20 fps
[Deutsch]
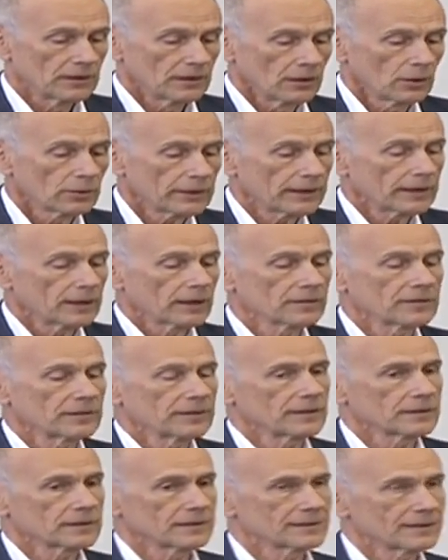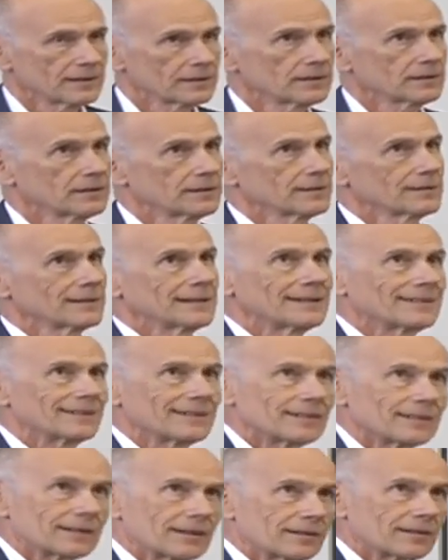Okay, also der Gedanke, äh,
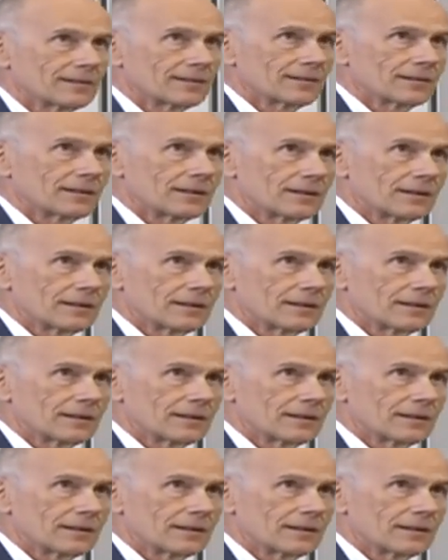das ist,